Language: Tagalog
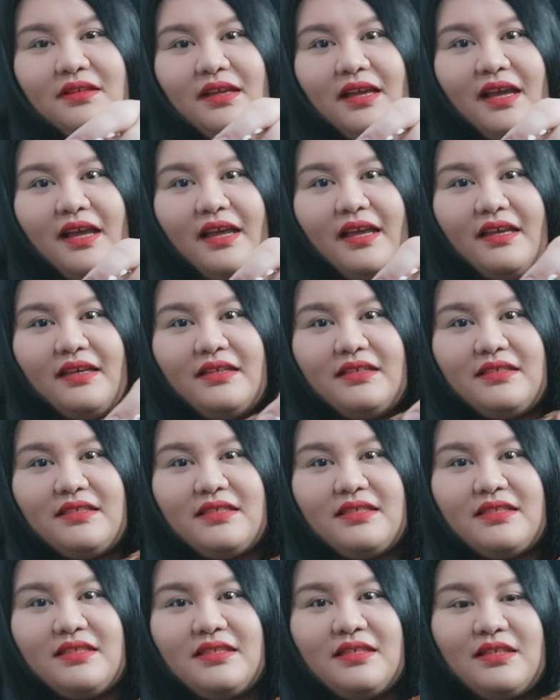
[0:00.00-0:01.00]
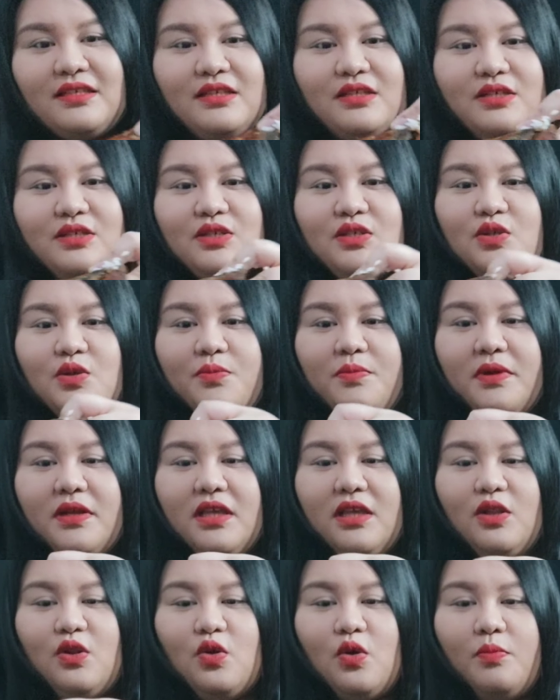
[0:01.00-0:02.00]
Guys. So
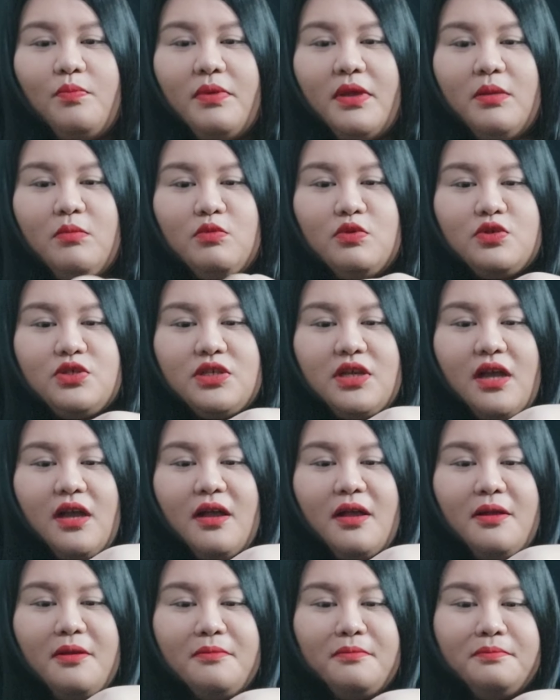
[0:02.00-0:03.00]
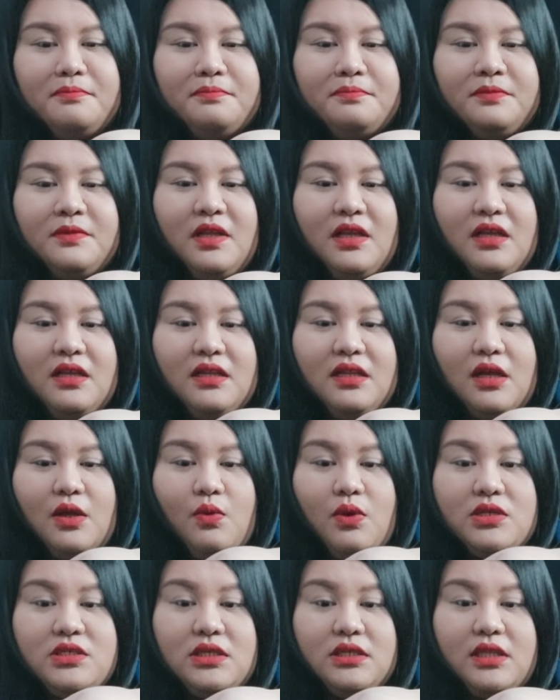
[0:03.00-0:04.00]
pag inopen mo siya,
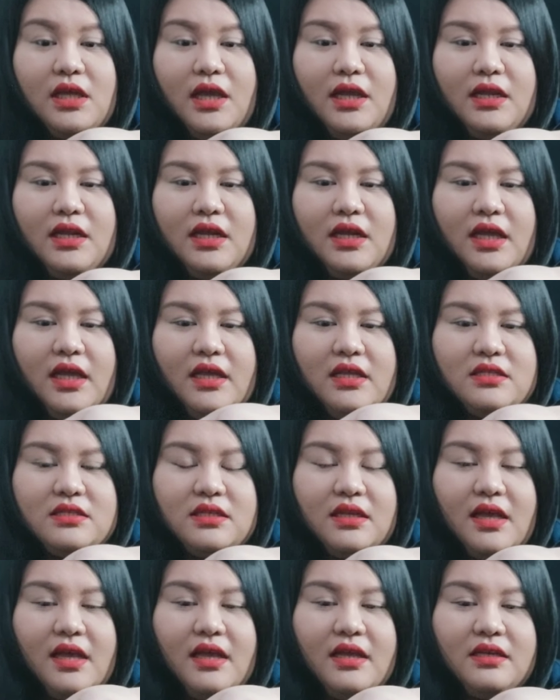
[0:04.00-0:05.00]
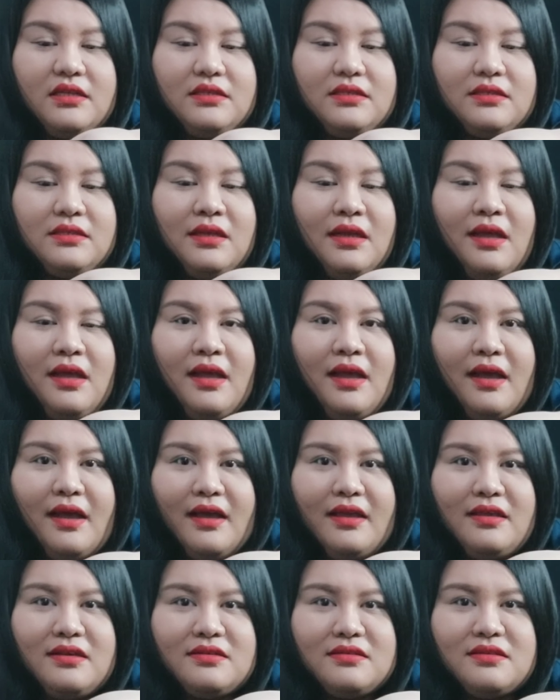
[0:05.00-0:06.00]
nagwash na tayo ng hands, guys.
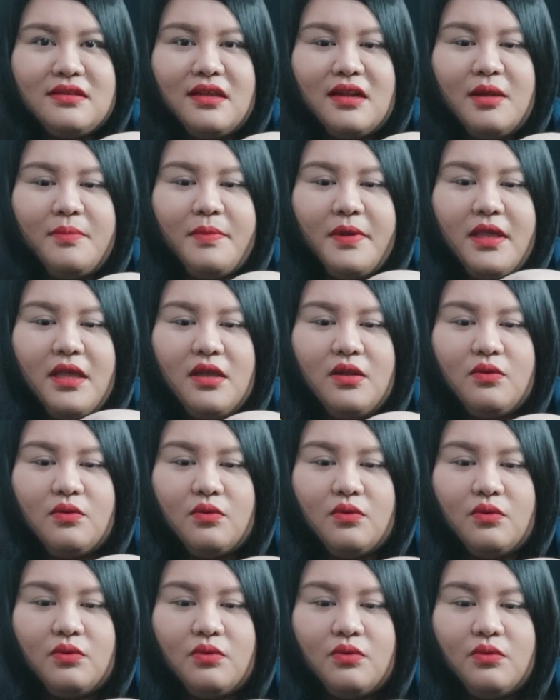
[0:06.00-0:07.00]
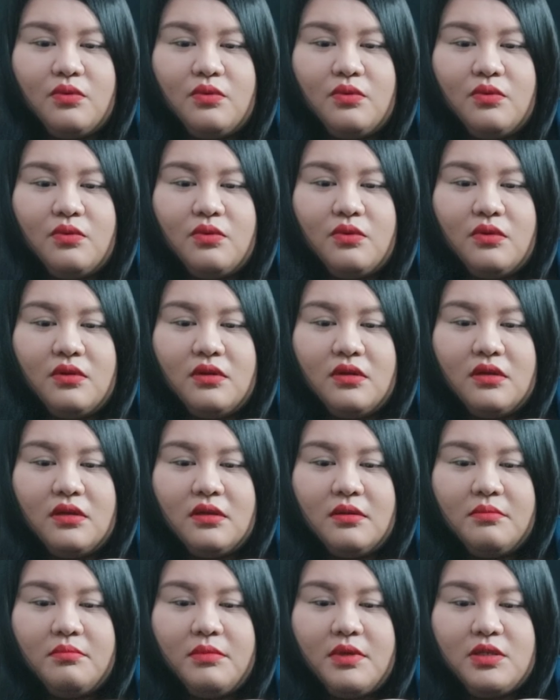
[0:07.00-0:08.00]
Ayang sarap ayan oh.
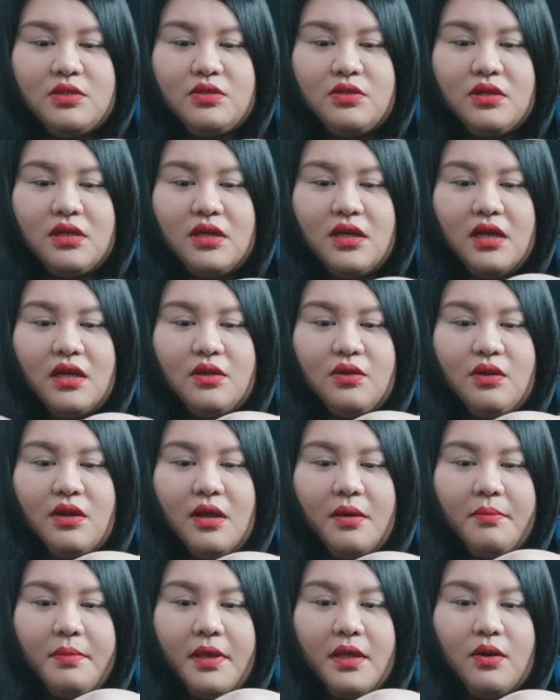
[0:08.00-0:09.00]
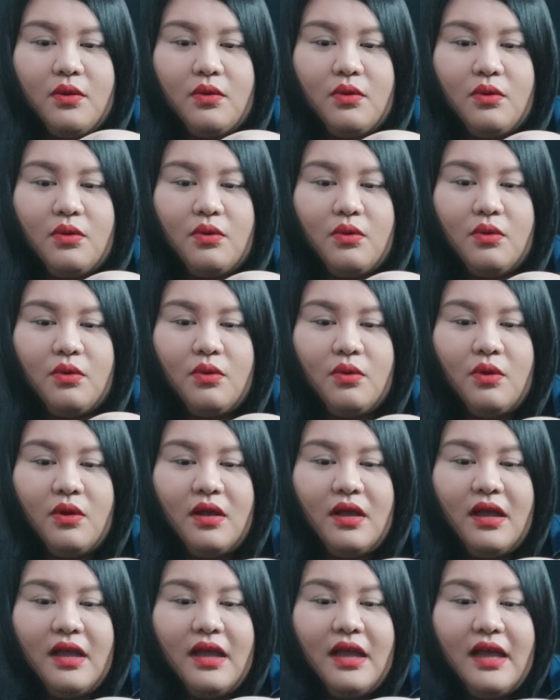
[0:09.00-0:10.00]
Medyo nakaano lang pero
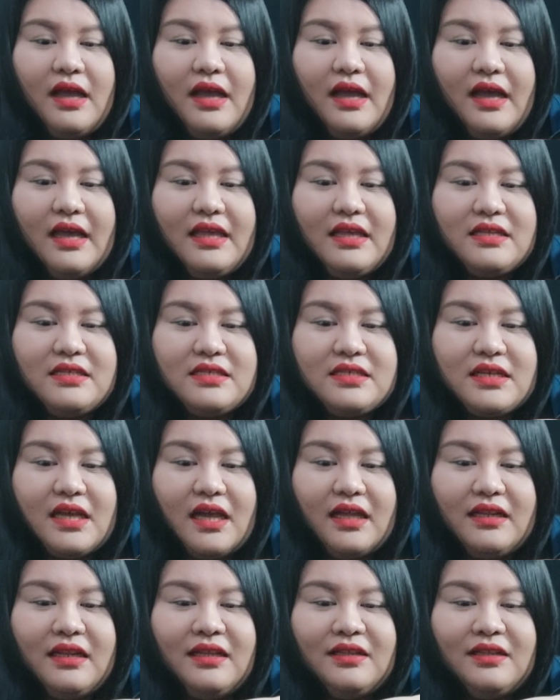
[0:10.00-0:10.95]
ayan siya,